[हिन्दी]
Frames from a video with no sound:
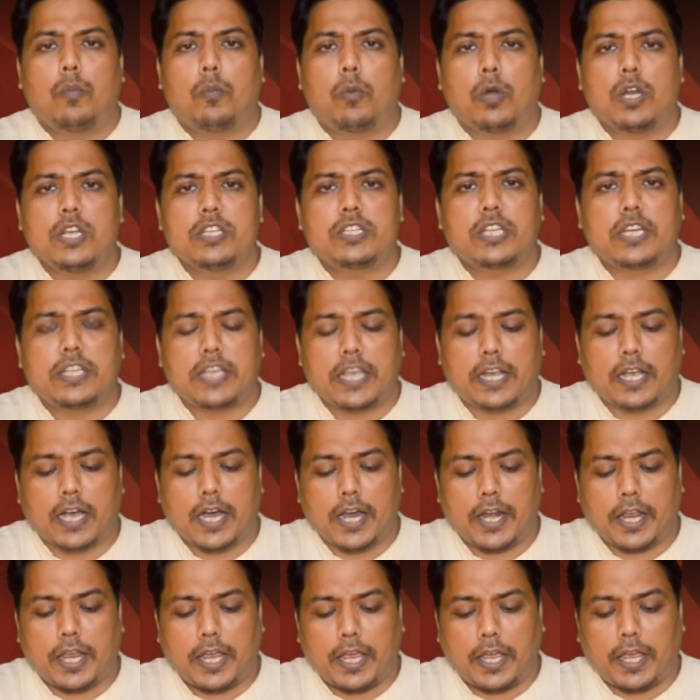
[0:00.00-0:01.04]
पुलिस
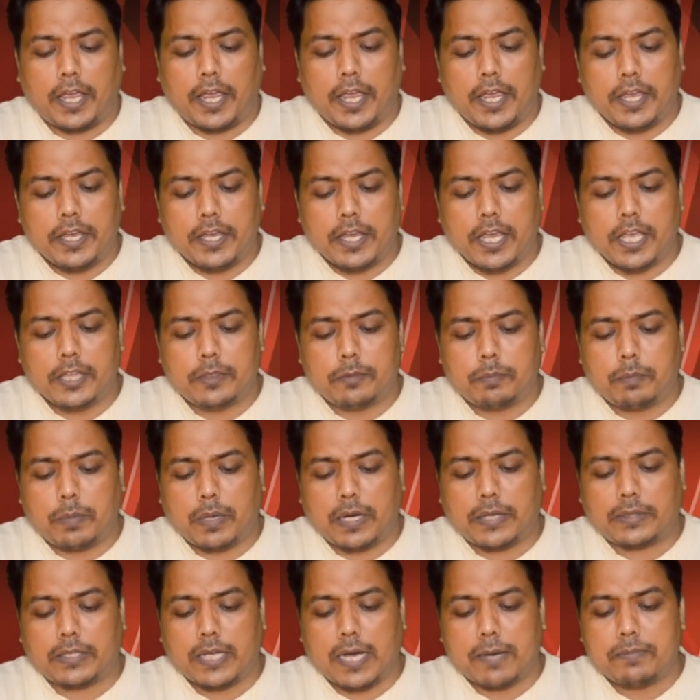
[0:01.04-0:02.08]
अधिकारी इंगित
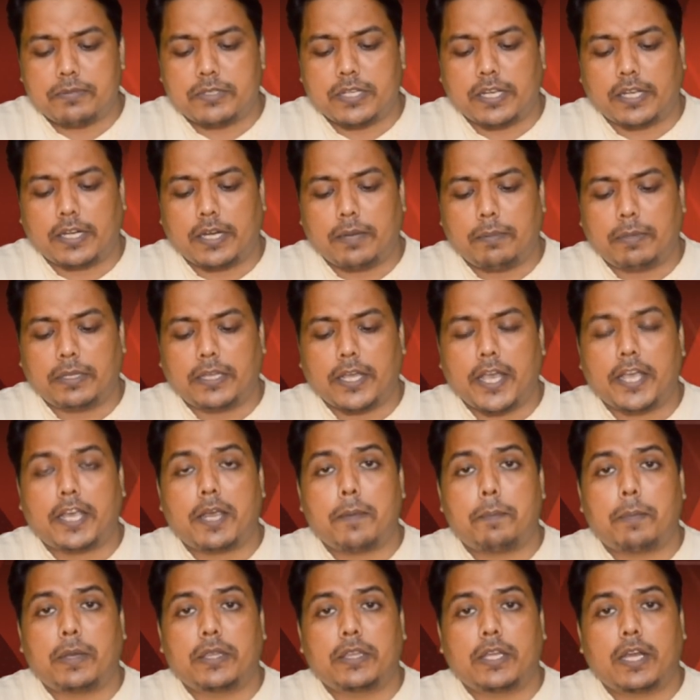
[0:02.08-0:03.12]
प्रताप सिंह ने बताया कि
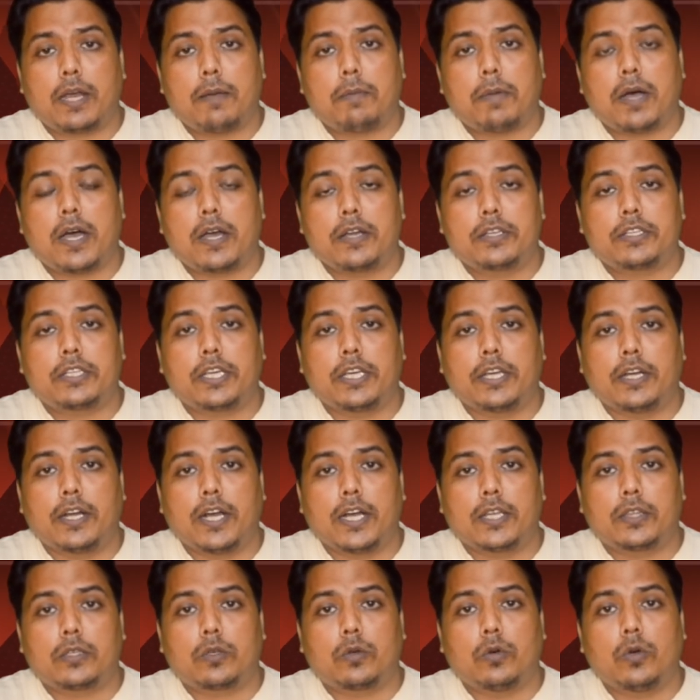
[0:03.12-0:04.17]
15 मार्च की
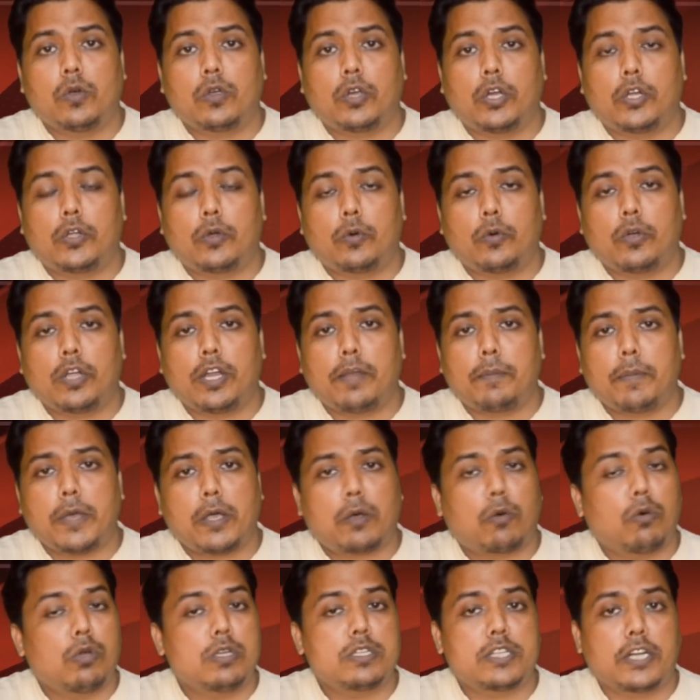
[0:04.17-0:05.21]
रात को घिटोनी में
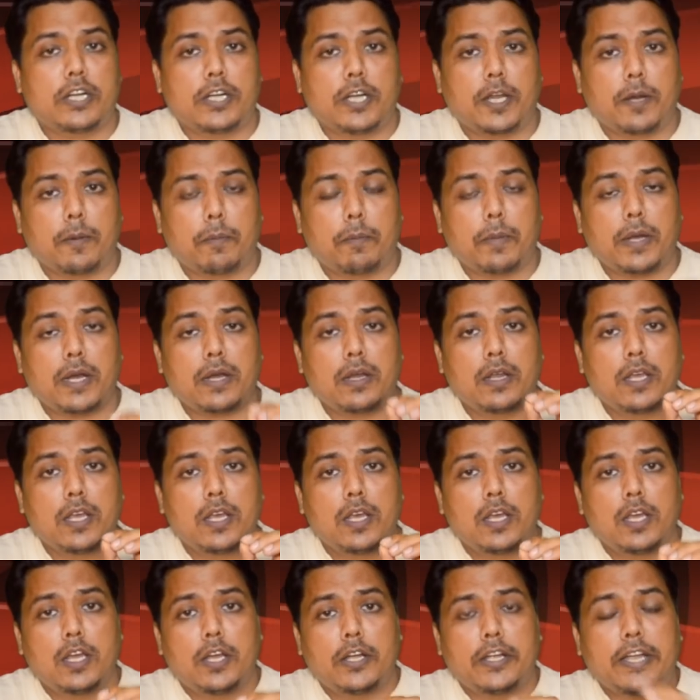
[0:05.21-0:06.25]
कॉल सेंटर पर
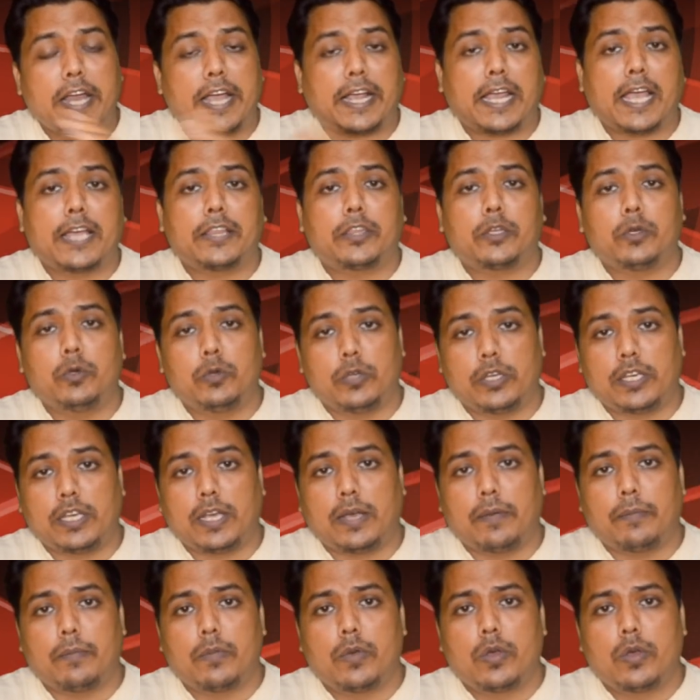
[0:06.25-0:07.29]
डकैती हुई है